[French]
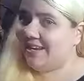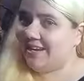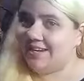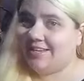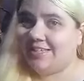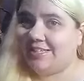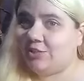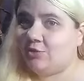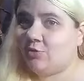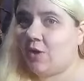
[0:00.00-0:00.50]

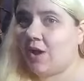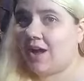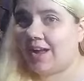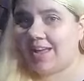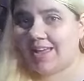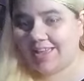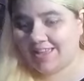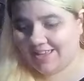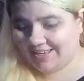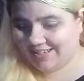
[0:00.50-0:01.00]

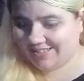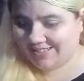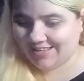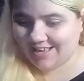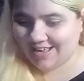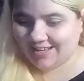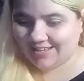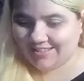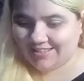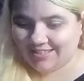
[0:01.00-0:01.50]
L'histoire
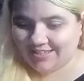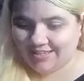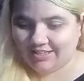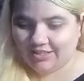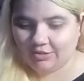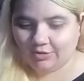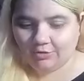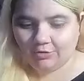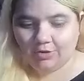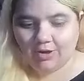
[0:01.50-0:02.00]
exacte
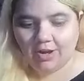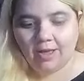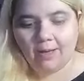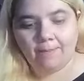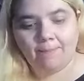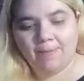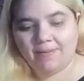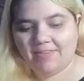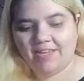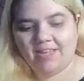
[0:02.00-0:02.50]
de la
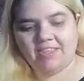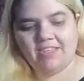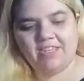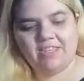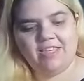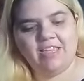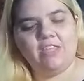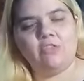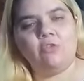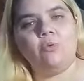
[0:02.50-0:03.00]

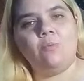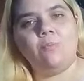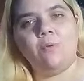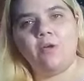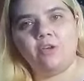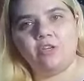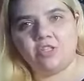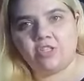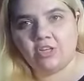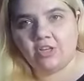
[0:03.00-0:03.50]
paternité de
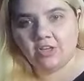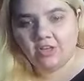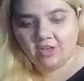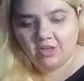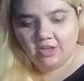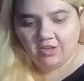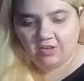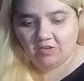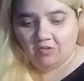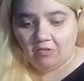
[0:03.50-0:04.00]
Bugs
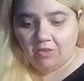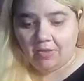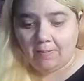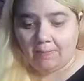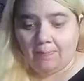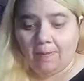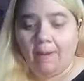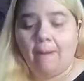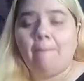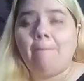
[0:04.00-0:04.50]
n'est
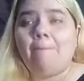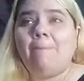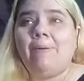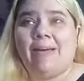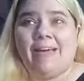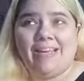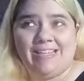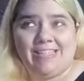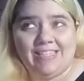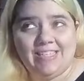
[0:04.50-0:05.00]
pas
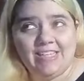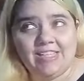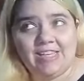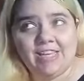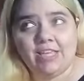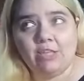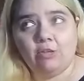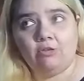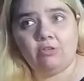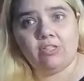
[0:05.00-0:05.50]

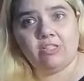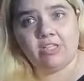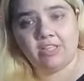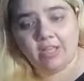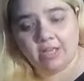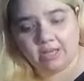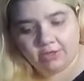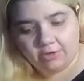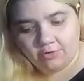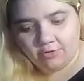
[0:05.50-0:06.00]
précisée dans le
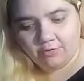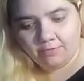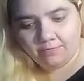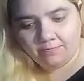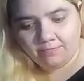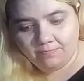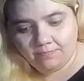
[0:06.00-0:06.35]
scénario,